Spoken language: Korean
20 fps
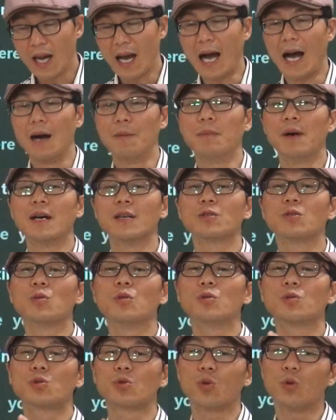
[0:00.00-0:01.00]

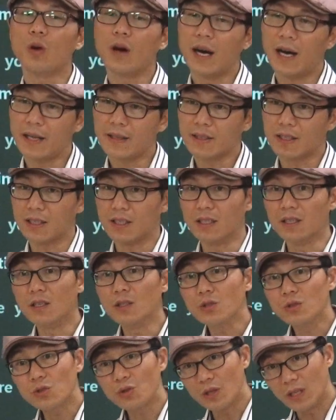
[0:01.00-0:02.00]
아마도 또한
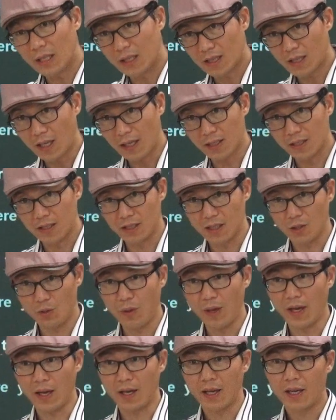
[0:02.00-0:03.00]
이럴 수도 있다 이거지
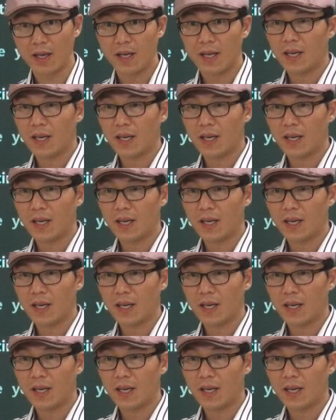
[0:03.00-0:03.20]
왜